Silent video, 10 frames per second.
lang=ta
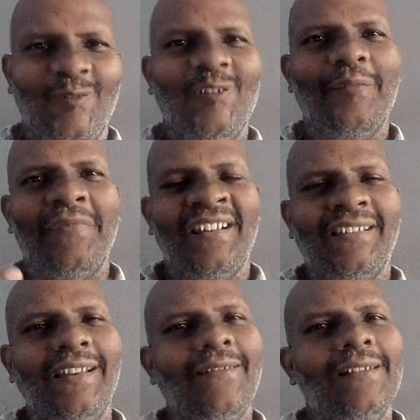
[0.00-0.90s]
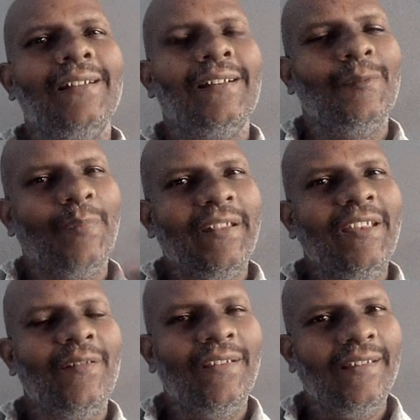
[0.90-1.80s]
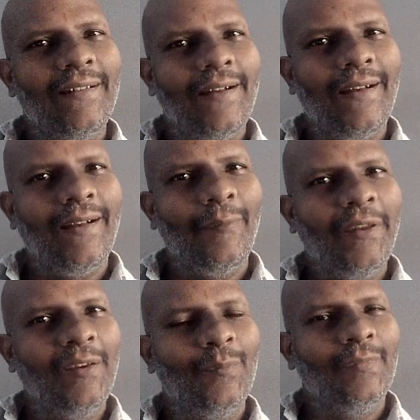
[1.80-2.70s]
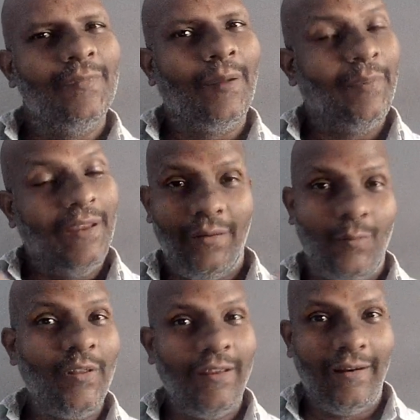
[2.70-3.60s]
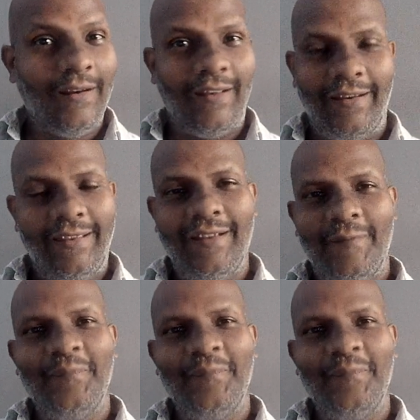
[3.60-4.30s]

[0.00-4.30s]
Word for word: உங்கள் மனசில் வந்து அது பதிய வச்சிருக்கா அப்படின்னு அப்படியான்னு கூட இருக்கலாம் இல்லையா